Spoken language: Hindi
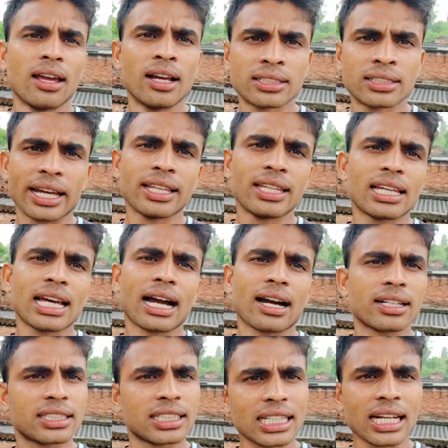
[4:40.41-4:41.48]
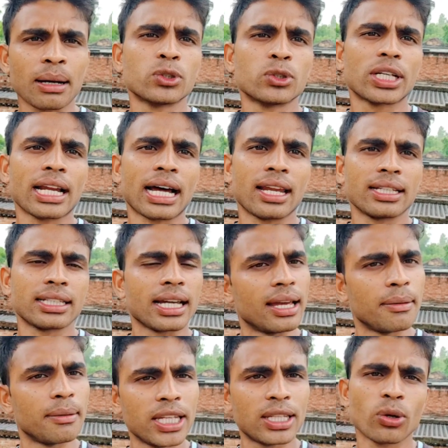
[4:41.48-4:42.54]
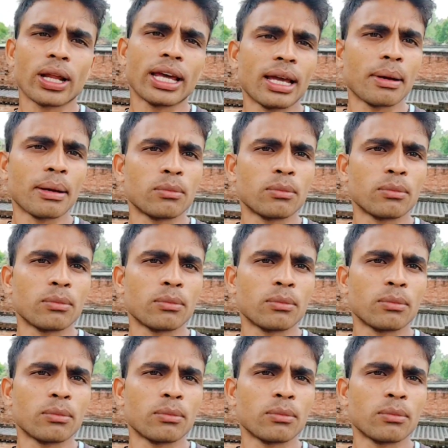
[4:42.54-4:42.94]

सही दिखाकर जितना मुझे नॉलेज है ये भी तो नहीं है मैं